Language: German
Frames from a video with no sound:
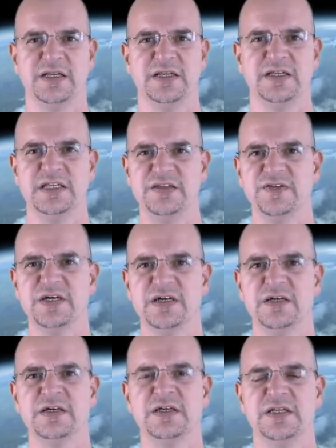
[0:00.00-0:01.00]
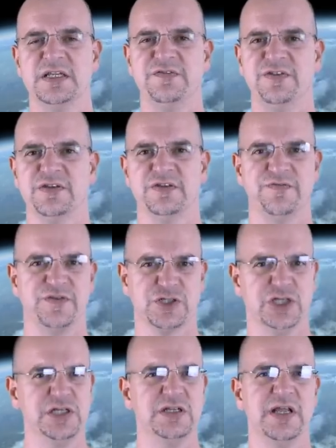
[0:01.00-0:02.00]
in die wir diese
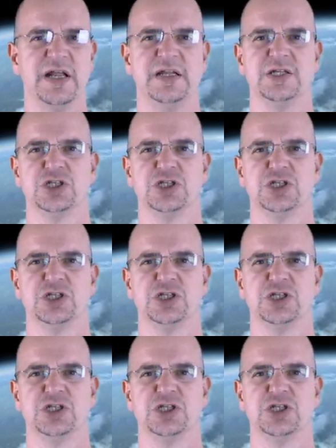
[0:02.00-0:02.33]
verschieden hellen